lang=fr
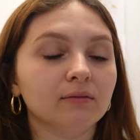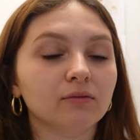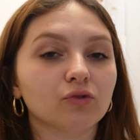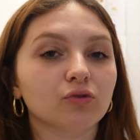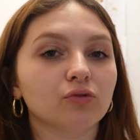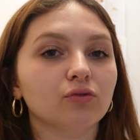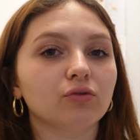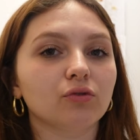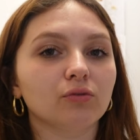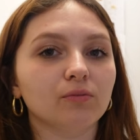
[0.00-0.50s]
Du
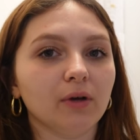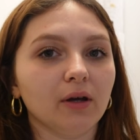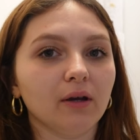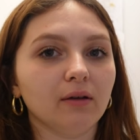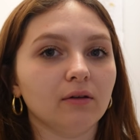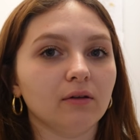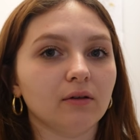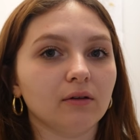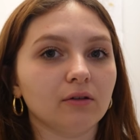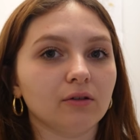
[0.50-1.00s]
coup demain
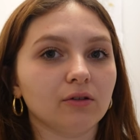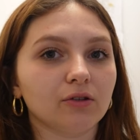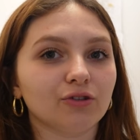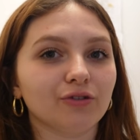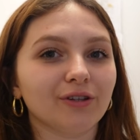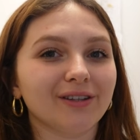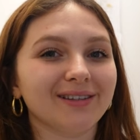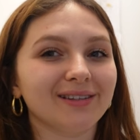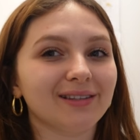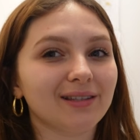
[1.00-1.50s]
euh,
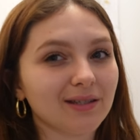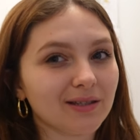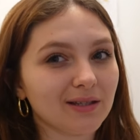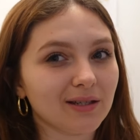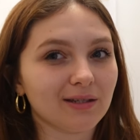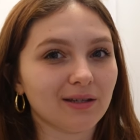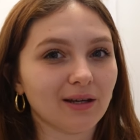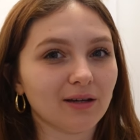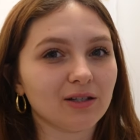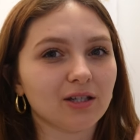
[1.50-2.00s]
je vais
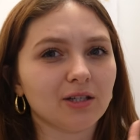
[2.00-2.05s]
tester ça,